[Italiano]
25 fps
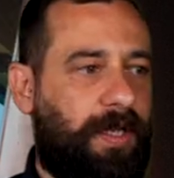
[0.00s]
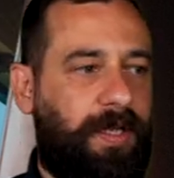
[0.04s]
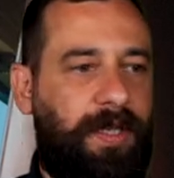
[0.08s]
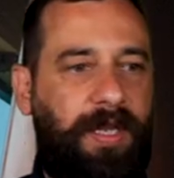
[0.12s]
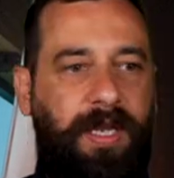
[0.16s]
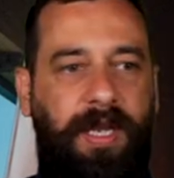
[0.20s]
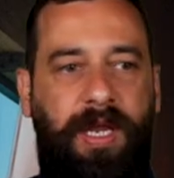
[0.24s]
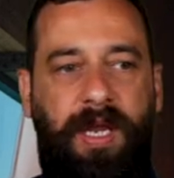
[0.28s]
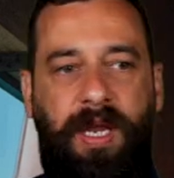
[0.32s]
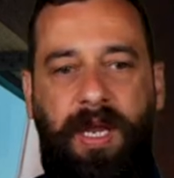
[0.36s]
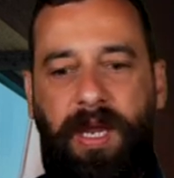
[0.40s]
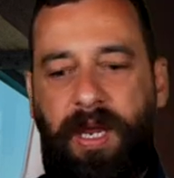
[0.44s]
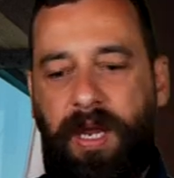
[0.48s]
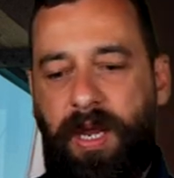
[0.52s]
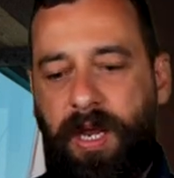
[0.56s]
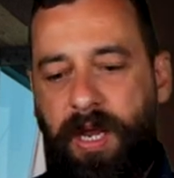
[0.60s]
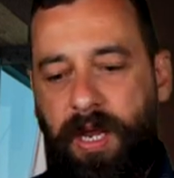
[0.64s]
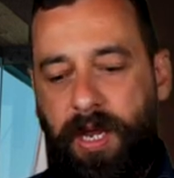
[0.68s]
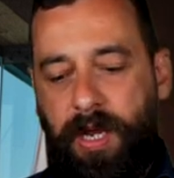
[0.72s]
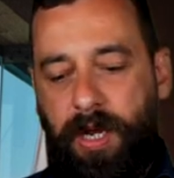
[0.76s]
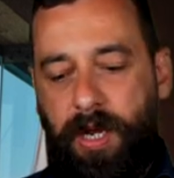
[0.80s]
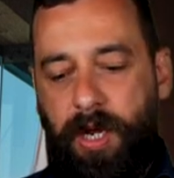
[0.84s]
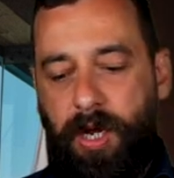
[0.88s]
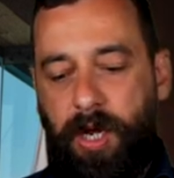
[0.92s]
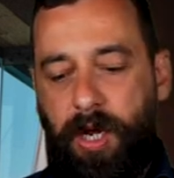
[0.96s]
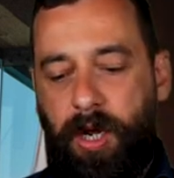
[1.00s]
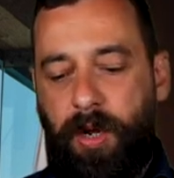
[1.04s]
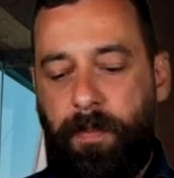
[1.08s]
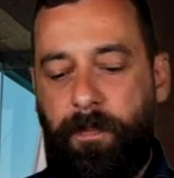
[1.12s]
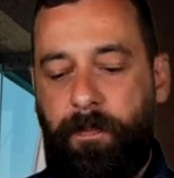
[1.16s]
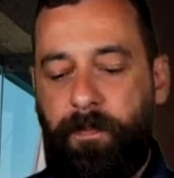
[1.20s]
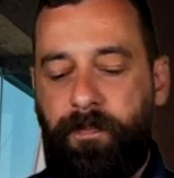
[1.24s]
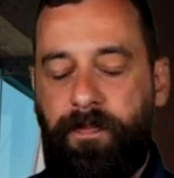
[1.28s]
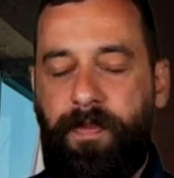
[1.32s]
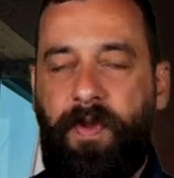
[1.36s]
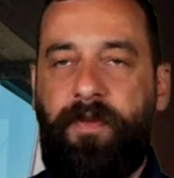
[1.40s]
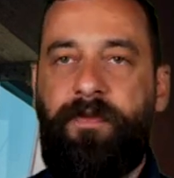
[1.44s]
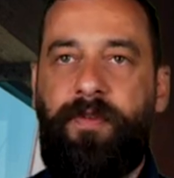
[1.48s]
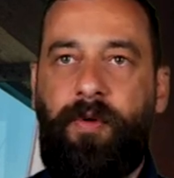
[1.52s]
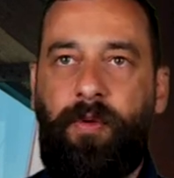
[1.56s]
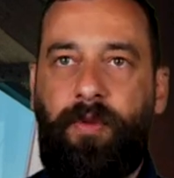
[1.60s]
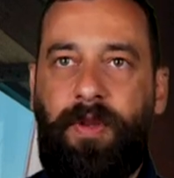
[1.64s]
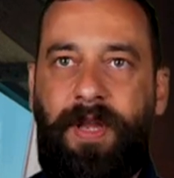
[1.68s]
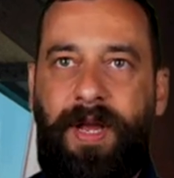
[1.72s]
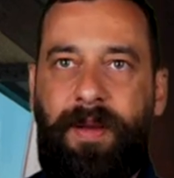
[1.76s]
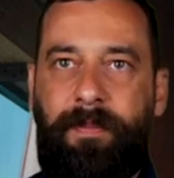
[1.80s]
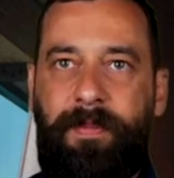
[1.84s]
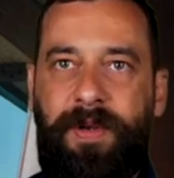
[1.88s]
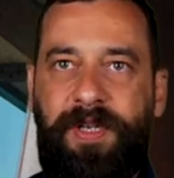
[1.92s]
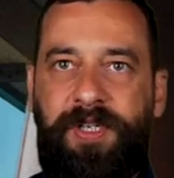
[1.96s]
di ehm,
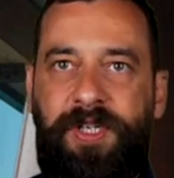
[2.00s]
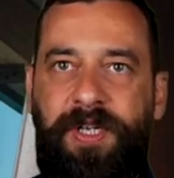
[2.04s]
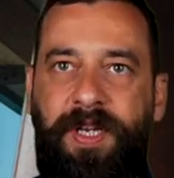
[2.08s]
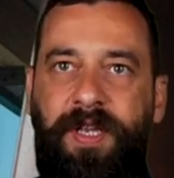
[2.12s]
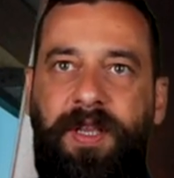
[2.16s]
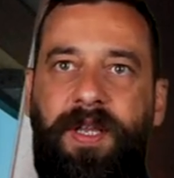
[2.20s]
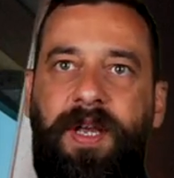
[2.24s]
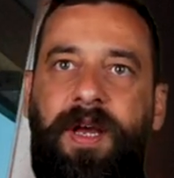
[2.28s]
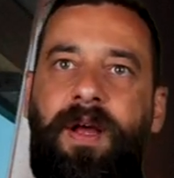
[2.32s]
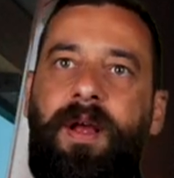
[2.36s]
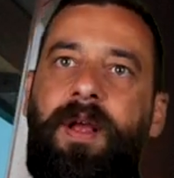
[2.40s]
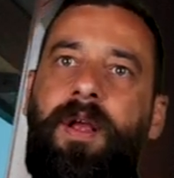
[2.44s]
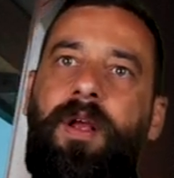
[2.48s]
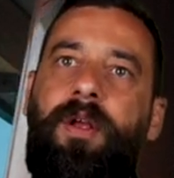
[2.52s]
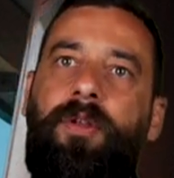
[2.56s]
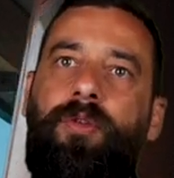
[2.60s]
frutta appassita,